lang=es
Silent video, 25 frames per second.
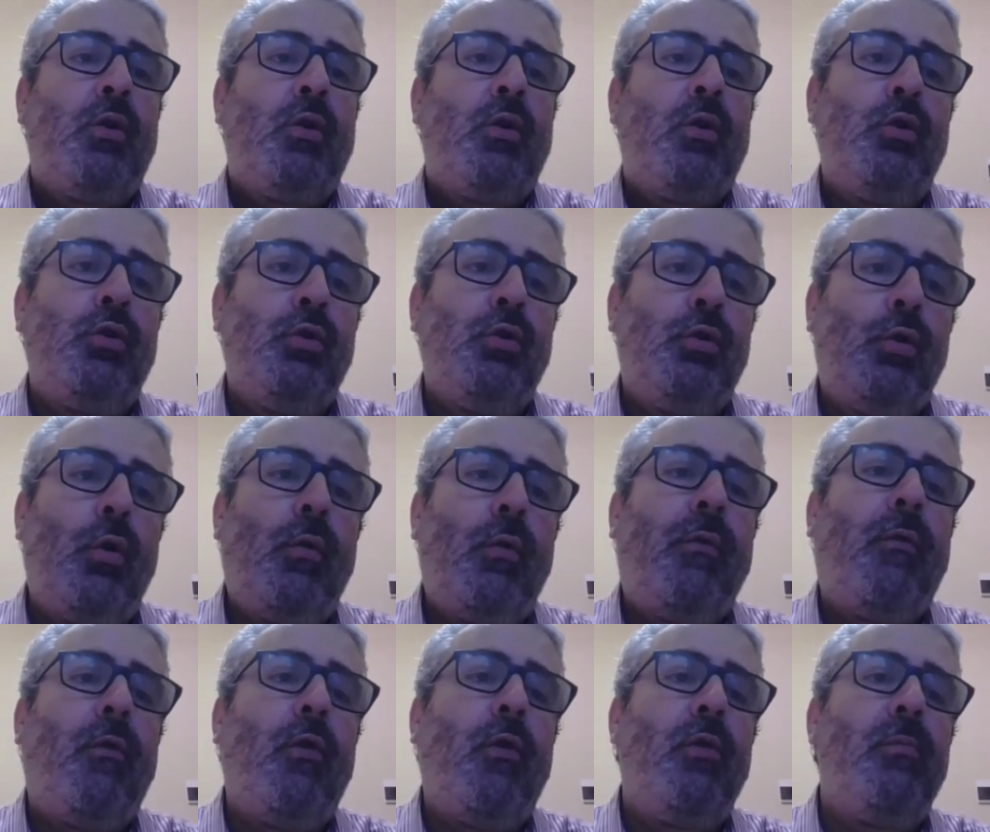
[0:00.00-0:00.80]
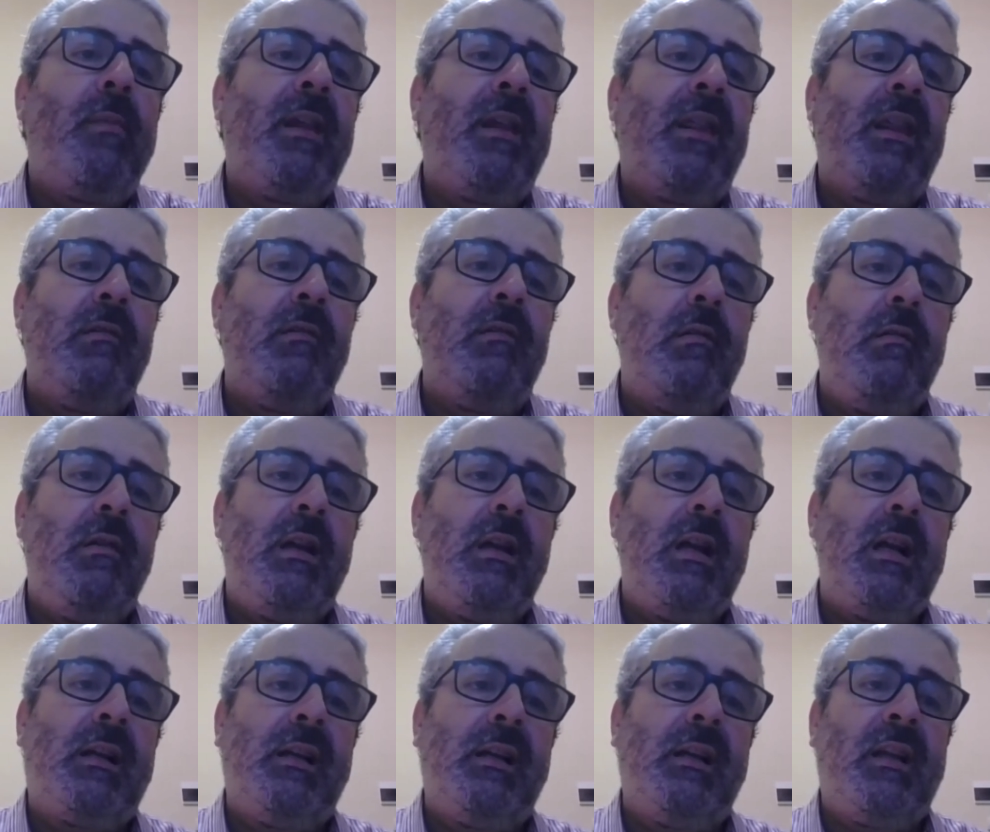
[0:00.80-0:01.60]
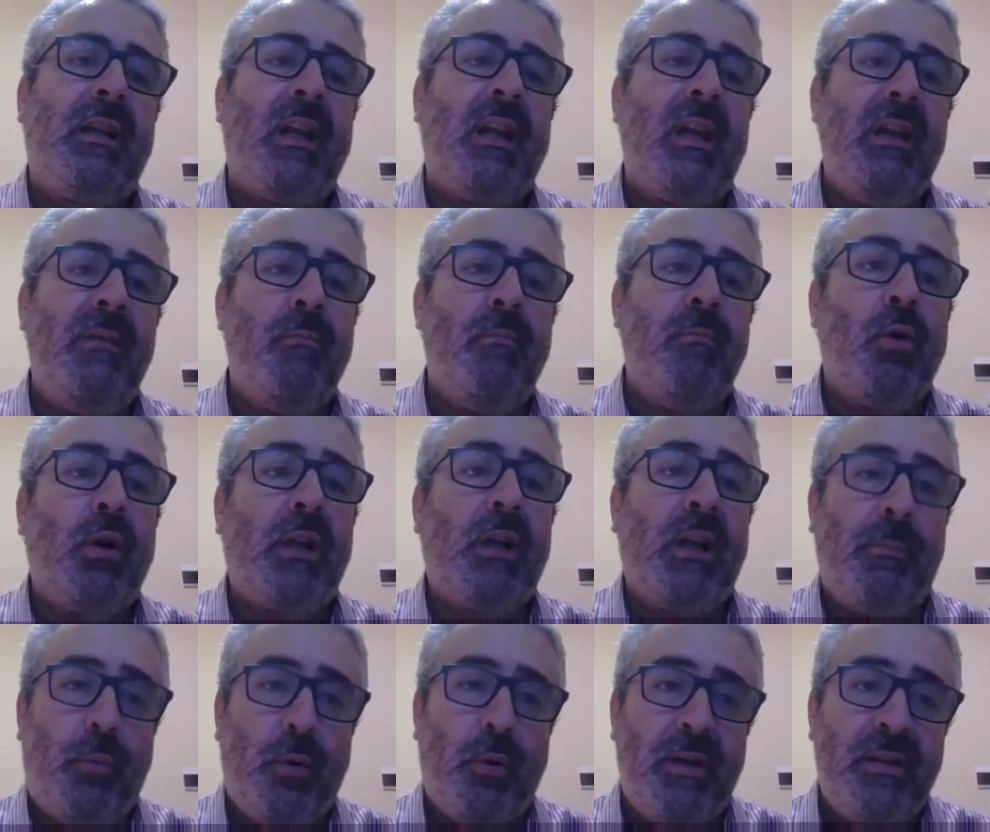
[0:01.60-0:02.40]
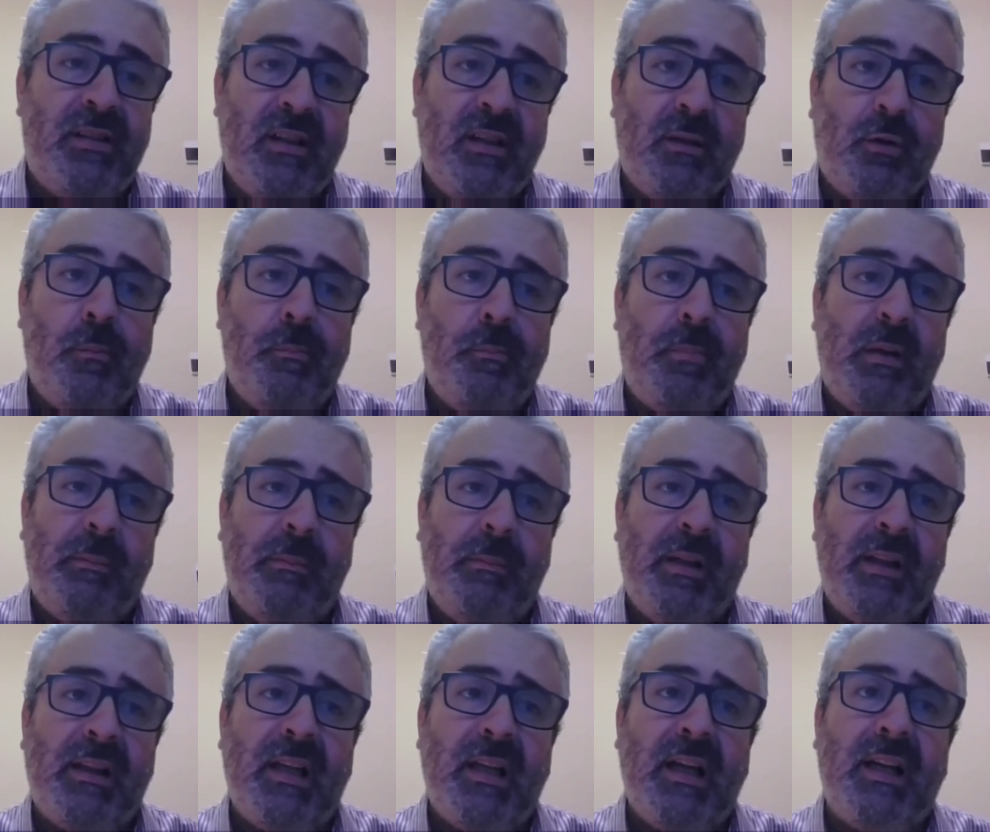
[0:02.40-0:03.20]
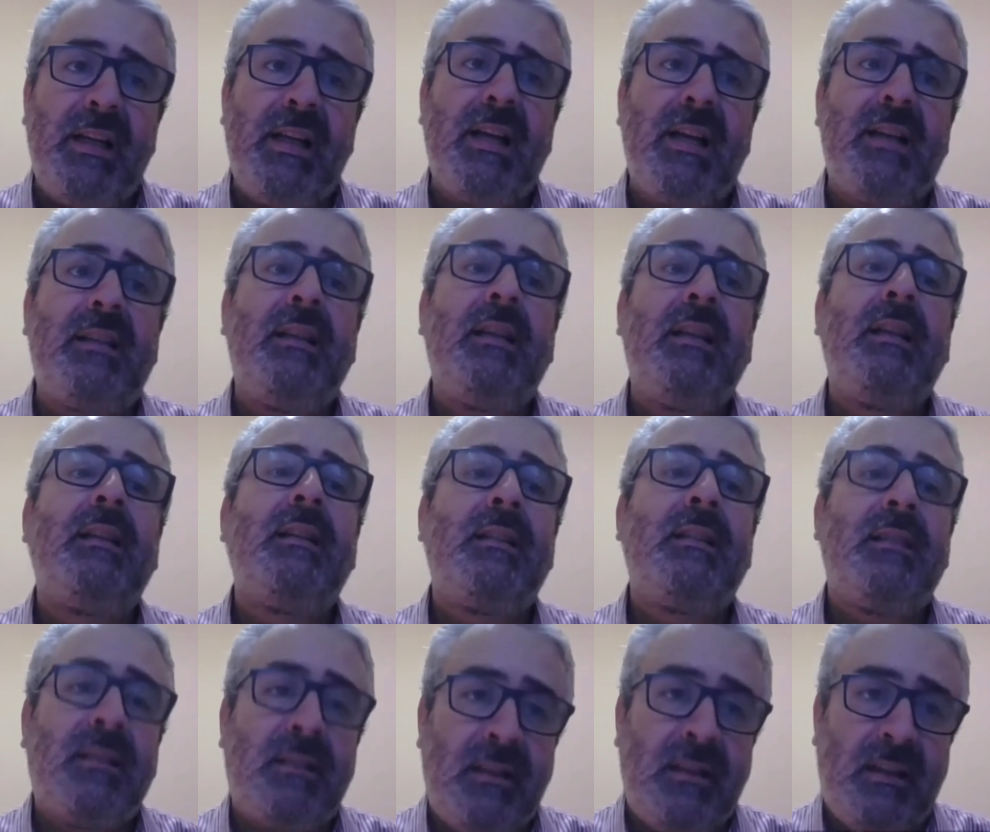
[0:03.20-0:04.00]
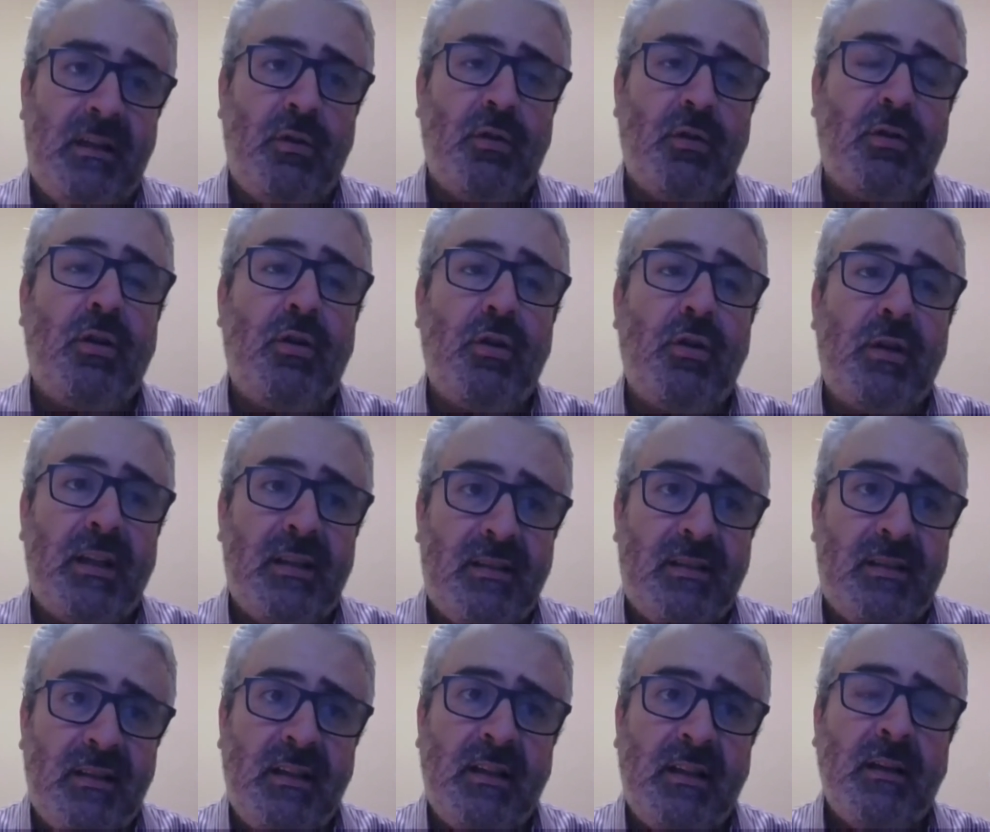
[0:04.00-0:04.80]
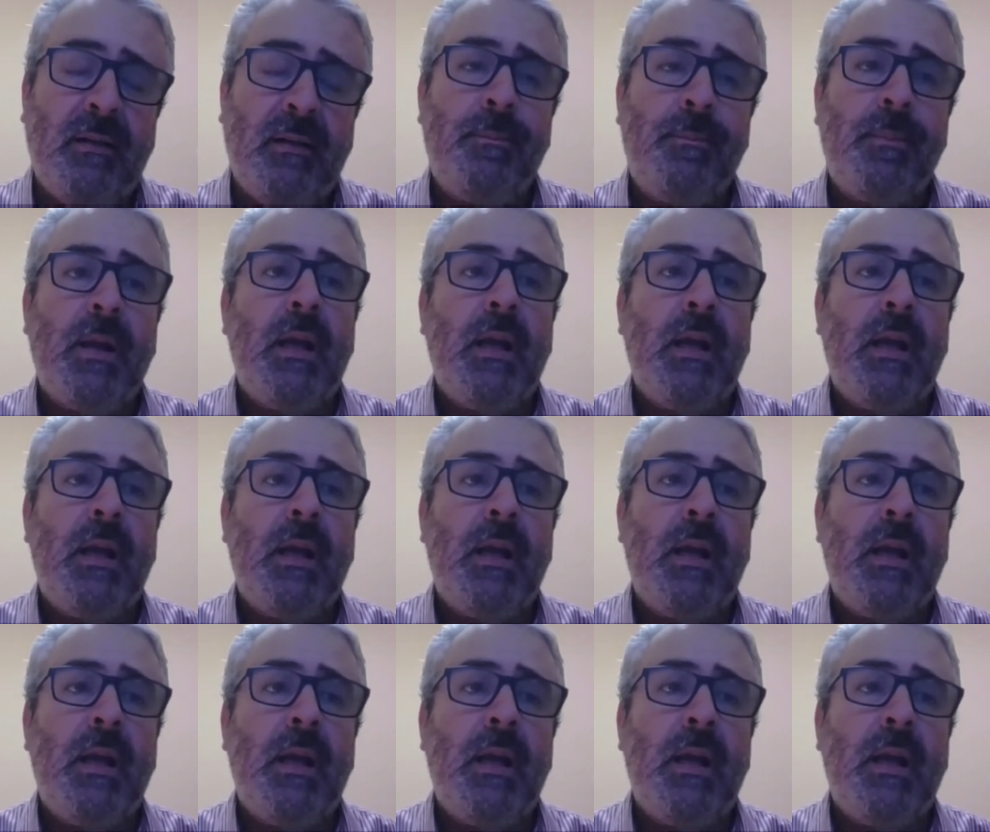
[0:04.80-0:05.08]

con dos formas de vivir el cristianismo que pueden ser complementarias. Sí, yo creo que sí.